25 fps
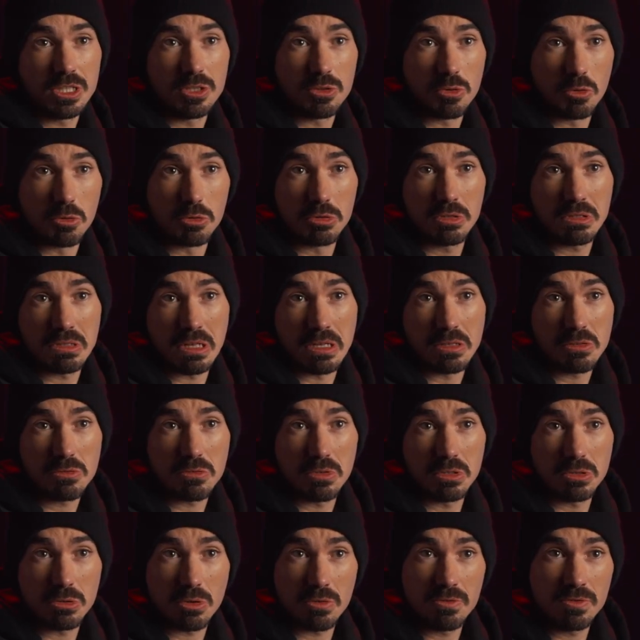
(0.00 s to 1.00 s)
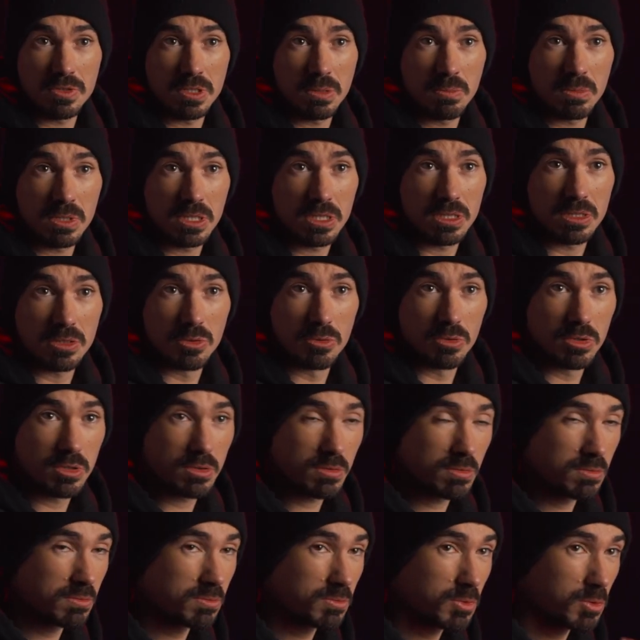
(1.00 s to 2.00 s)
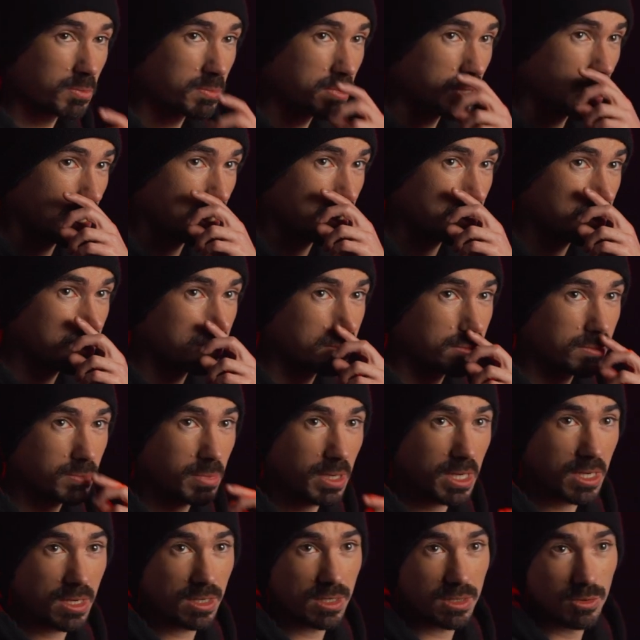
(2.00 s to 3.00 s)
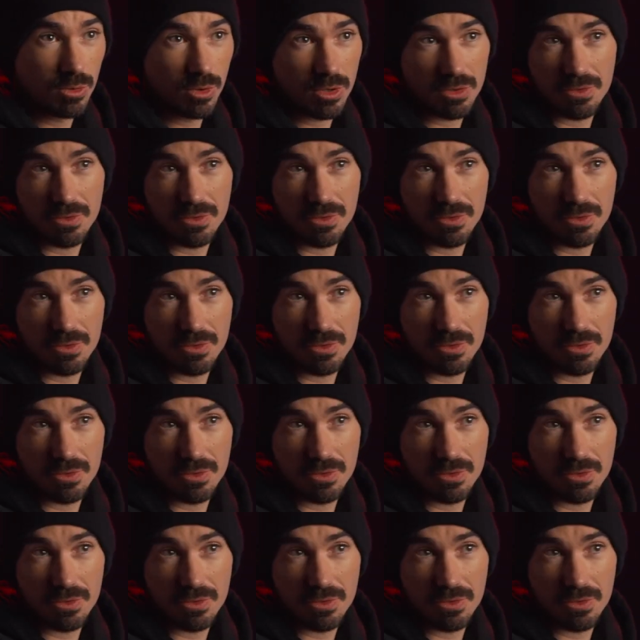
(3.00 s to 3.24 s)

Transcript: não ouço tanto quanto ouvia, mas ainda ouço um bom bocado. Pá, adoro